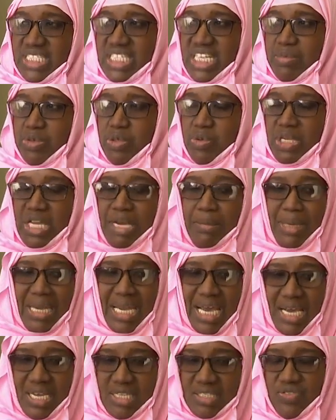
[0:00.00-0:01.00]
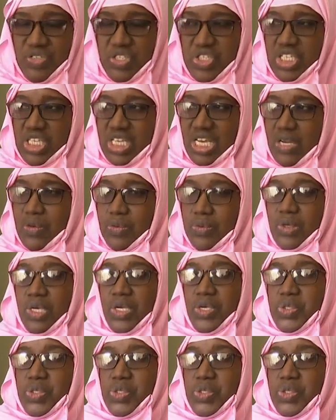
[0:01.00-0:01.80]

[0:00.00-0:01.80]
جايه منهم كامل لاحظ فيه شنو قالوا